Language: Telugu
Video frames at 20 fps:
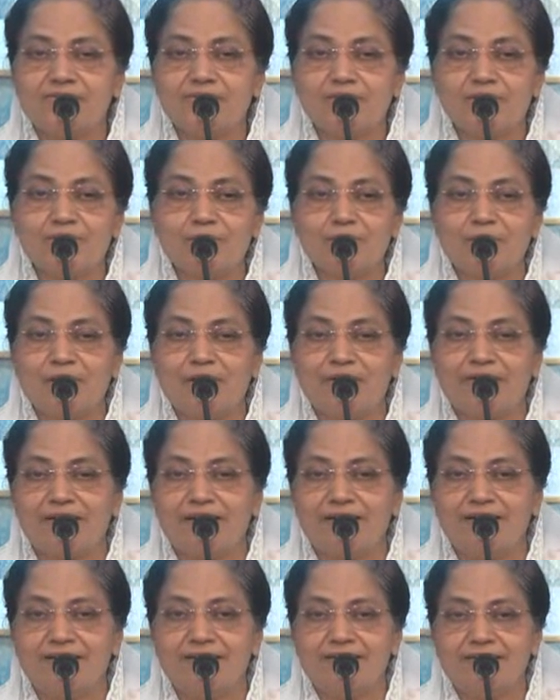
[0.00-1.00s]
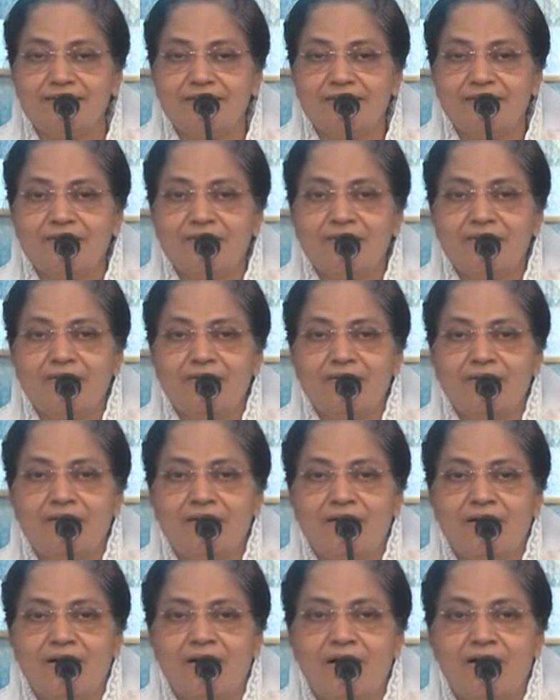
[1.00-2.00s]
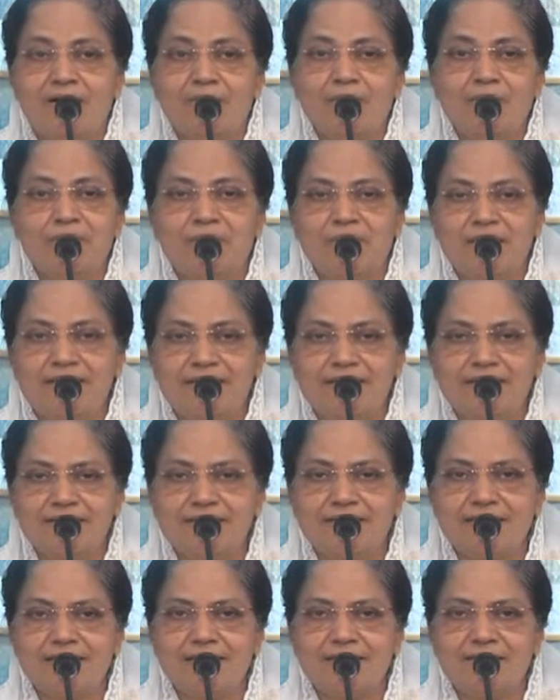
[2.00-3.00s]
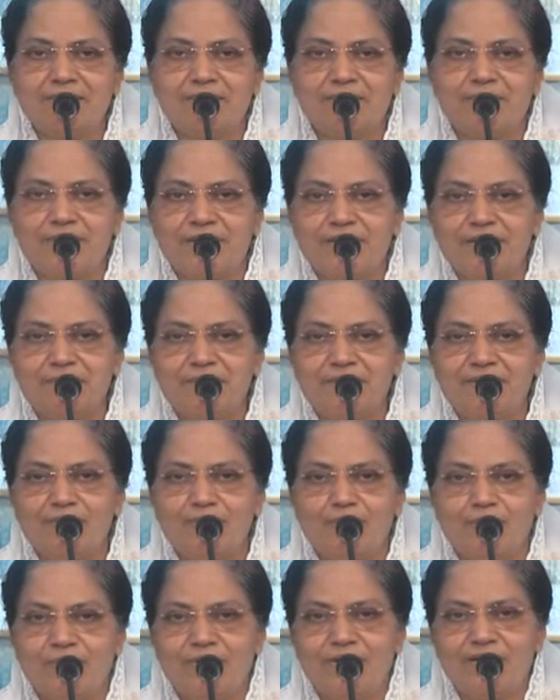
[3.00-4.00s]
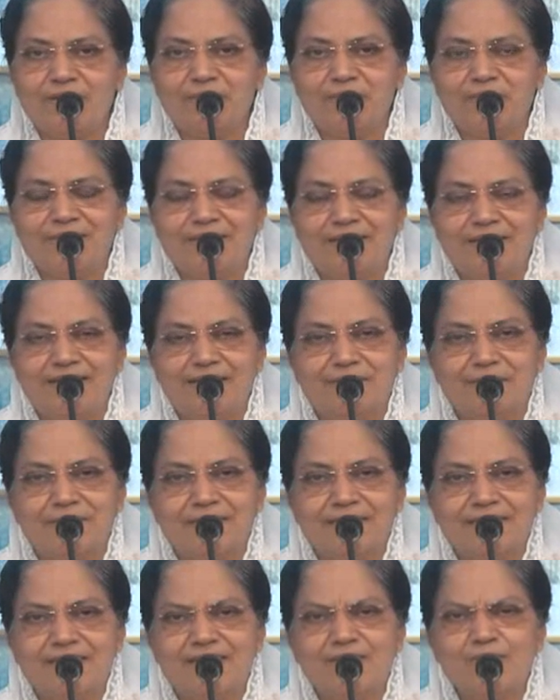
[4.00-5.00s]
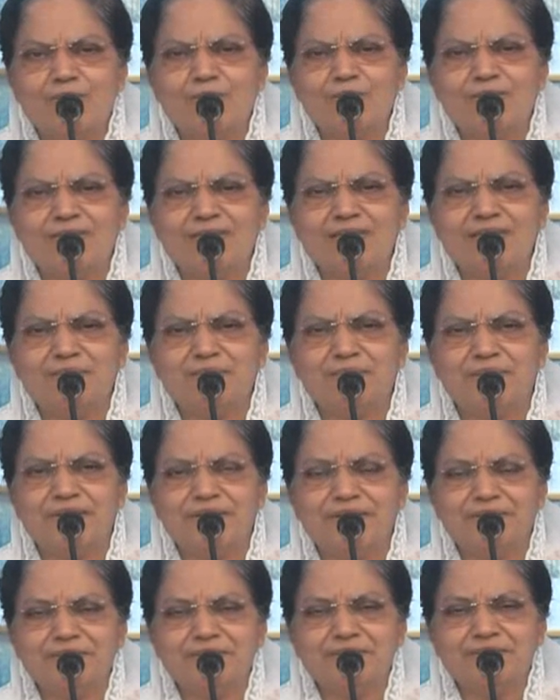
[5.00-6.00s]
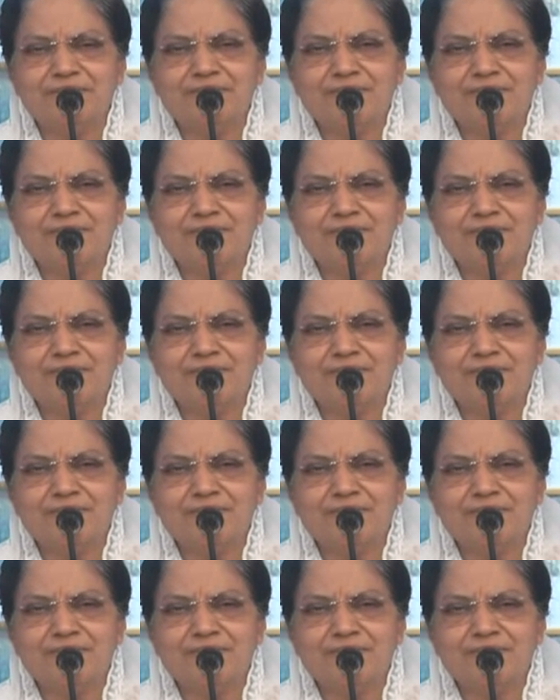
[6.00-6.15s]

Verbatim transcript: జెజబేల్ రాణి ఆమె బెదిరించగానే భయపడి వణికిపోయినాడు అనమాట ఎందుకు వచ్చింది భయం